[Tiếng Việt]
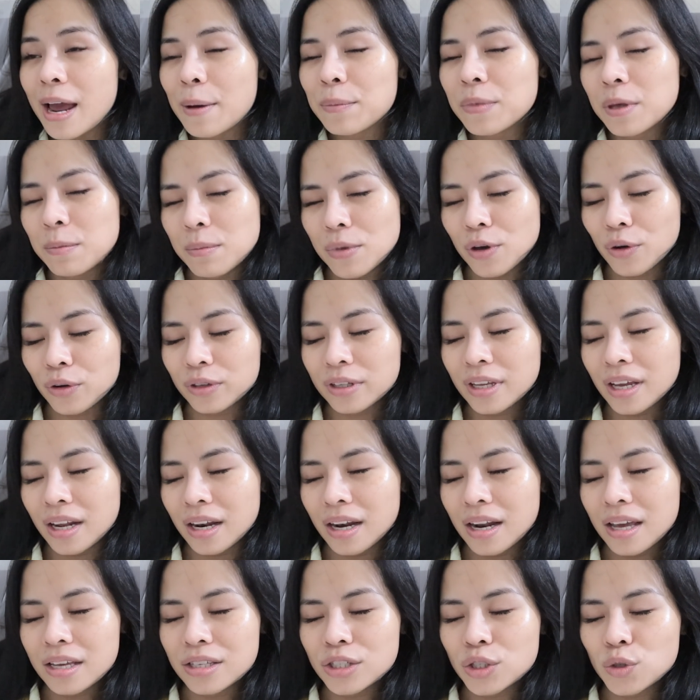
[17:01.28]
Nam thì mới có thể
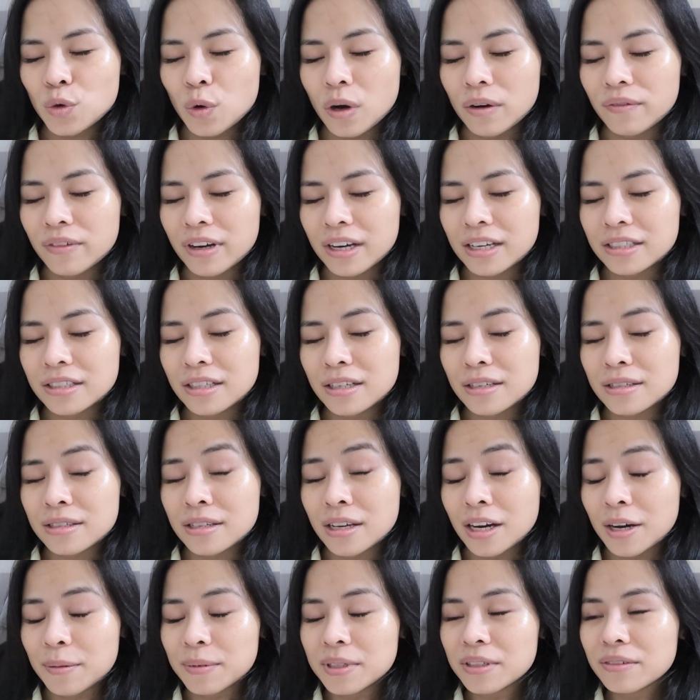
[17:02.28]
lên chuồng vào cái giờ
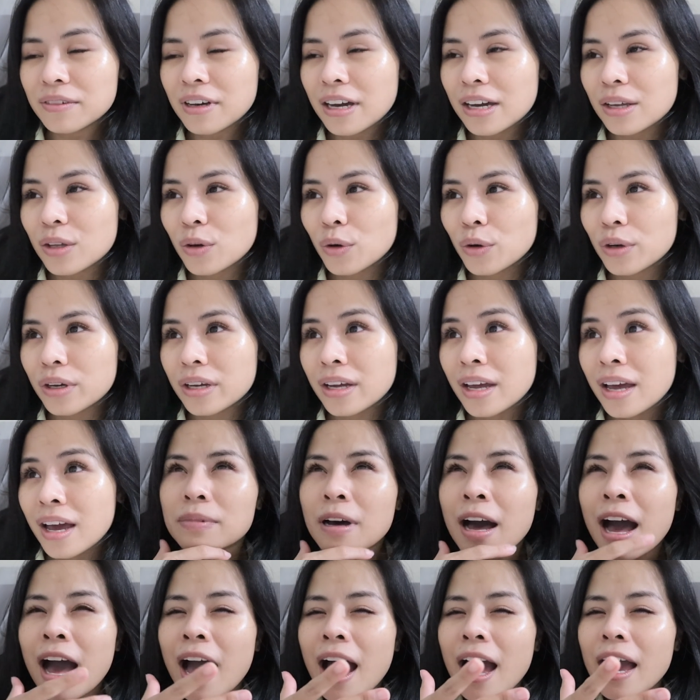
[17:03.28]
sớm như vậy thôi.
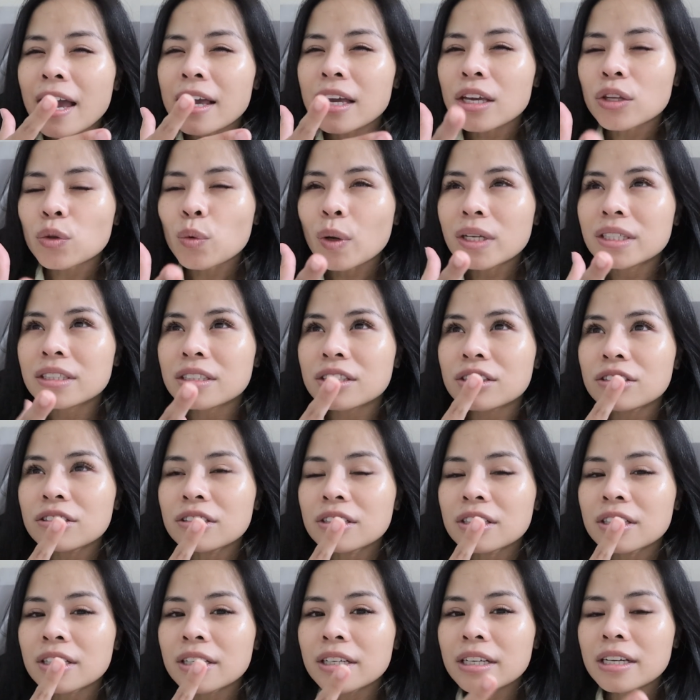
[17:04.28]
Hai cái tuần
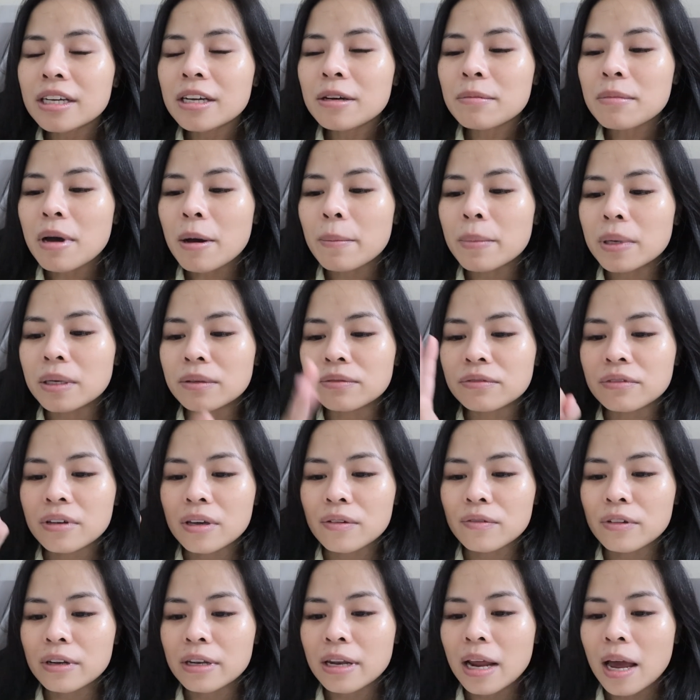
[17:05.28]
trước khi mà mình
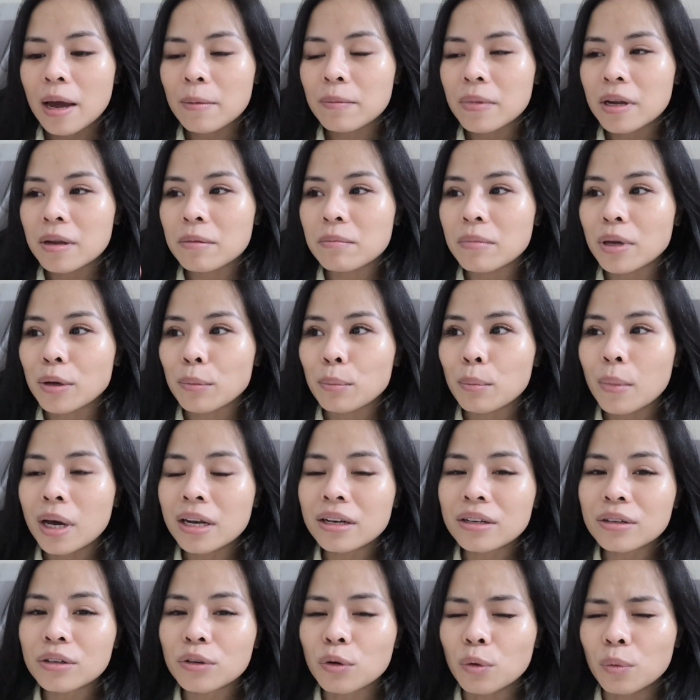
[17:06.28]
về Việt Nam này, mình
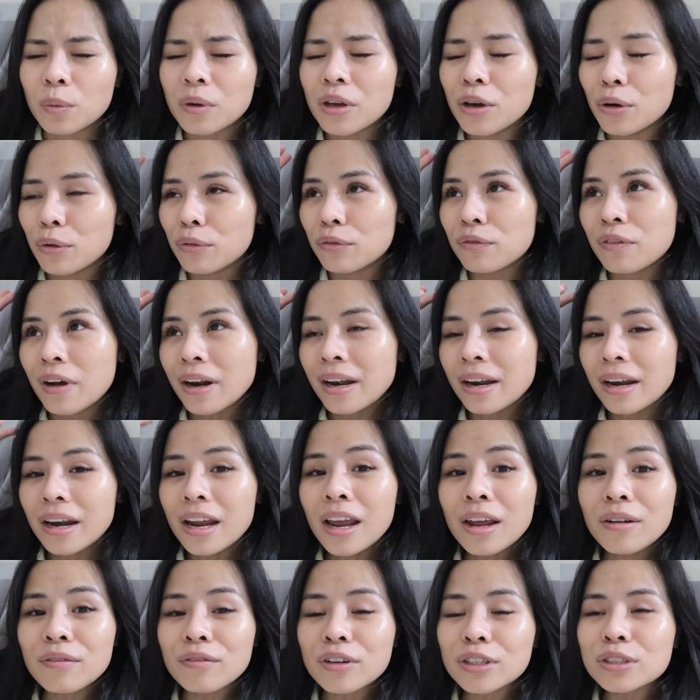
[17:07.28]
bận đúng kiểu phát
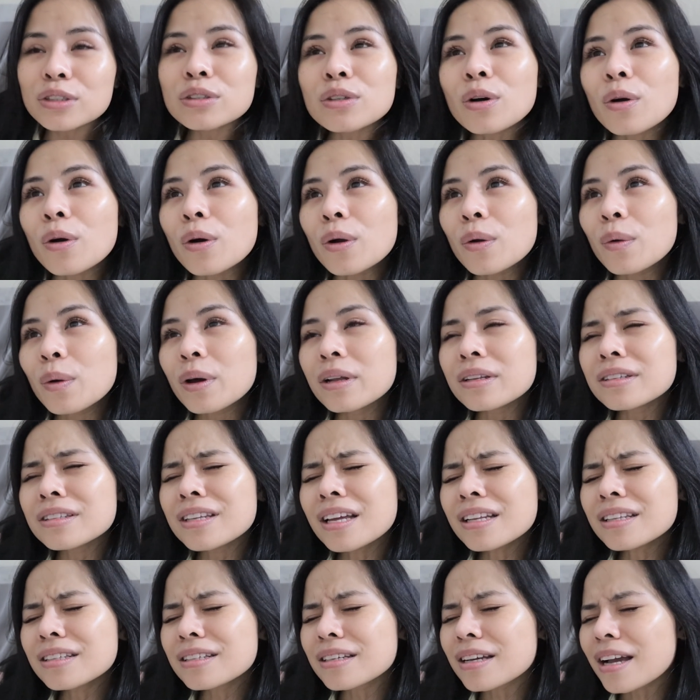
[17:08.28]
điên phát rồ luôn.
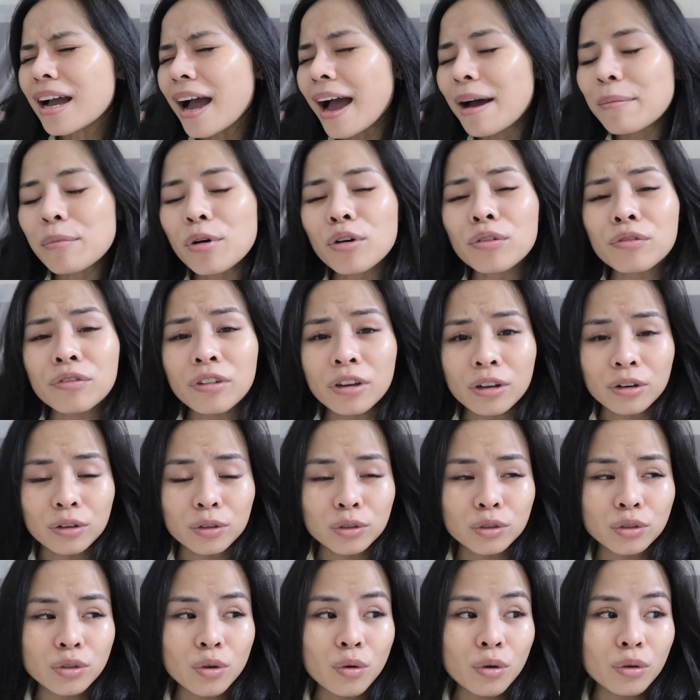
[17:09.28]
Tất cả mọi việc
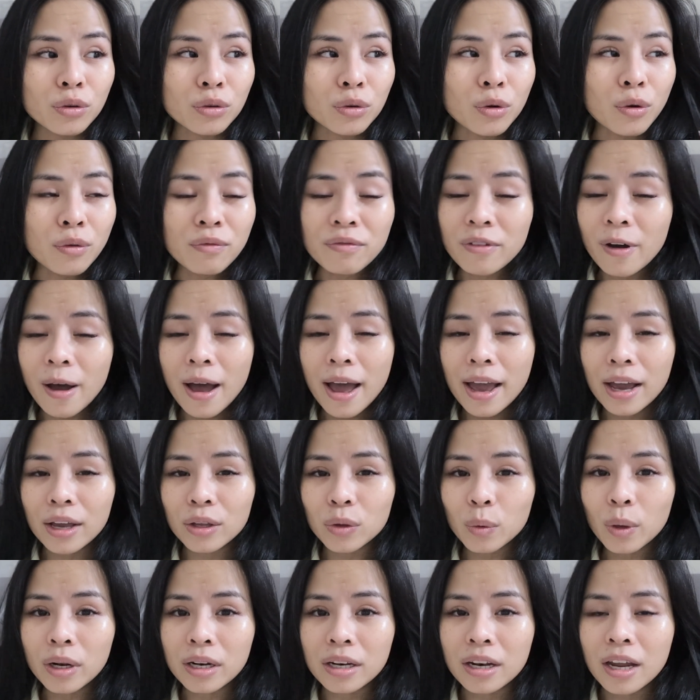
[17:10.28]
nó dồn đúng vào hai cái
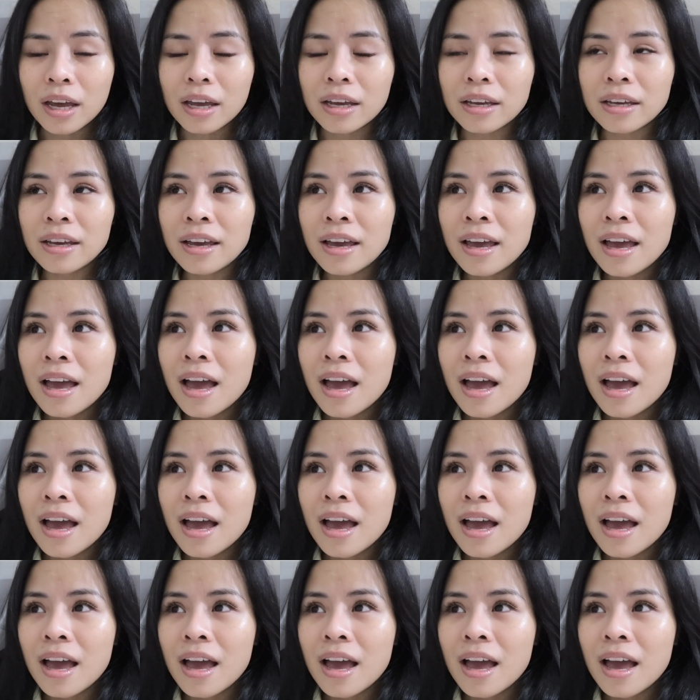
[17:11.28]
tuần đấy.